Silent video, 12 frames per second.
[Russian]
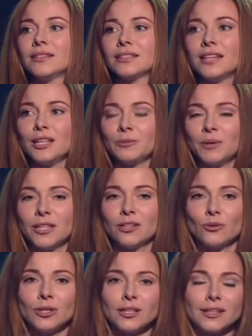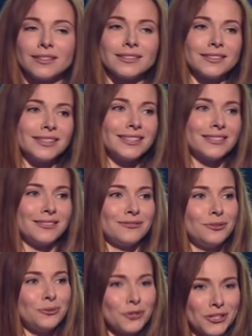Стала петь не только, знаете,
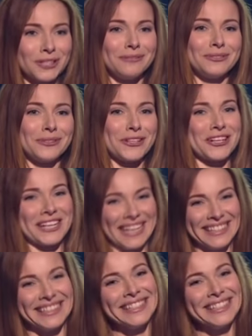в душе и в душе,